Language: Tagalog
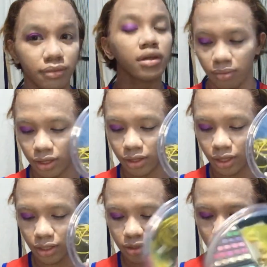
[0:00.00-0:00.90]

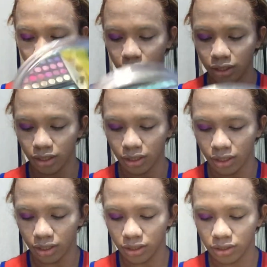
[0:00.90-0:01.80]
violet
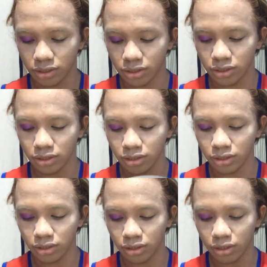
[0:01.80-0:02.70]
violet
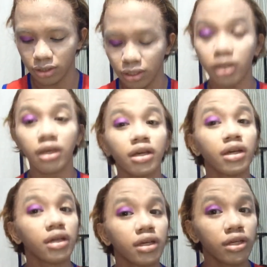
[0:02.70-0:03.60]
pack na
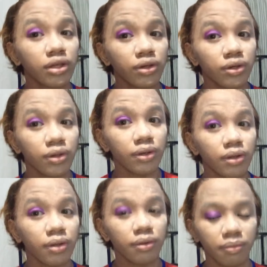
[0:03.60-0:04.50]
pack lagyan
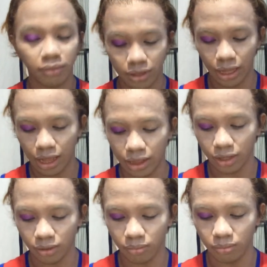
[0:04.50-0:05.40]
natin ng violet
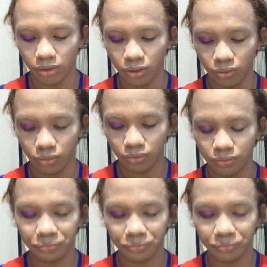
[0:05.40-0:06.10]
yan plakak na